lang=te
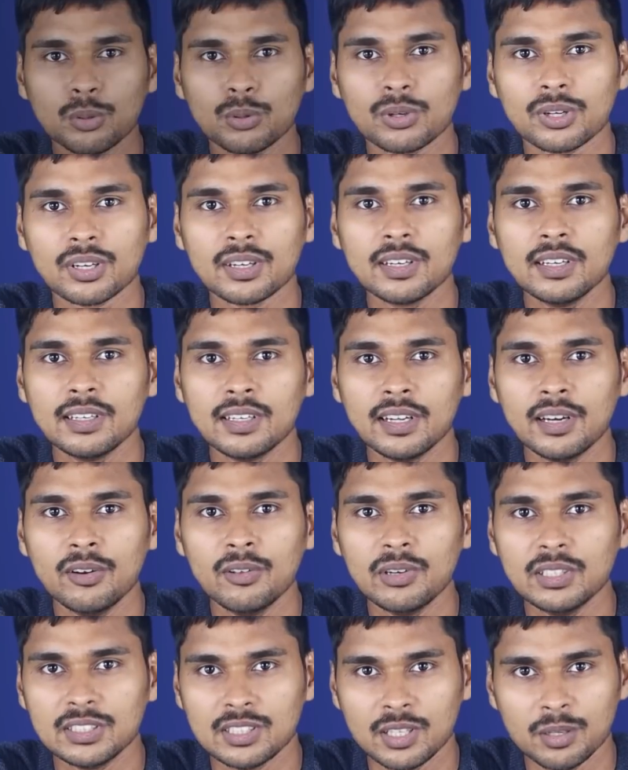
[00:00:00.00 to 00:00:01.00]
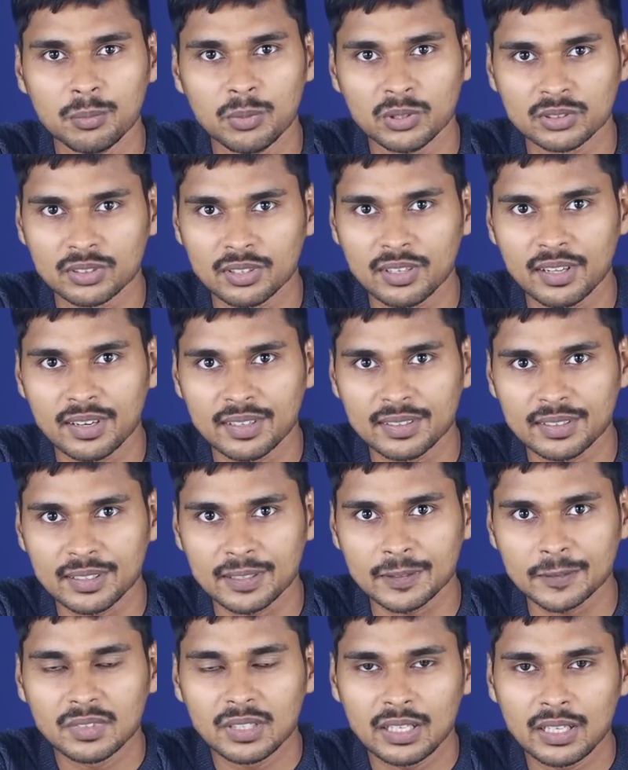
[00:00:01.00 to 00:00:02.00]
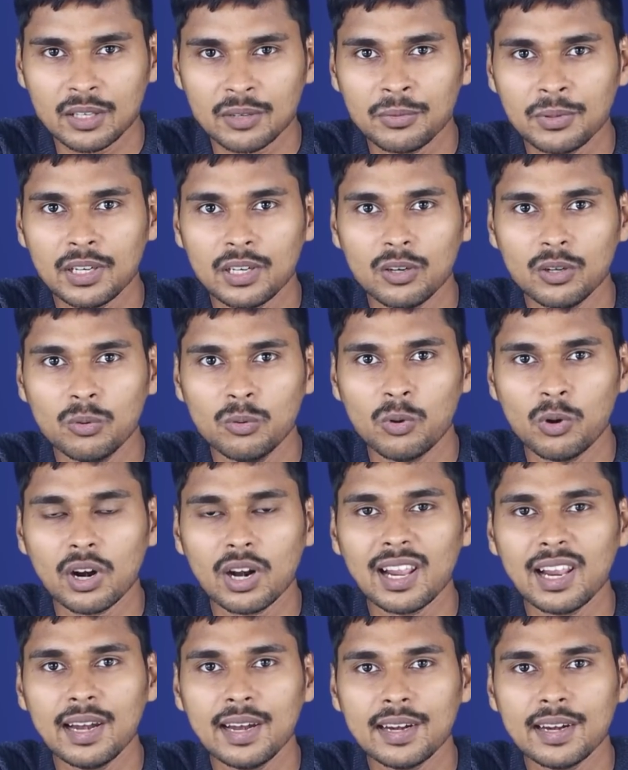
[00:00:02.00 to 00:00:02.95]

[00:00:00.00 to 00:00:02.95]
స్కూటర్ని డెలివరీ చేయబోతున్నారంట అంటే వీళ్ళు ఓలా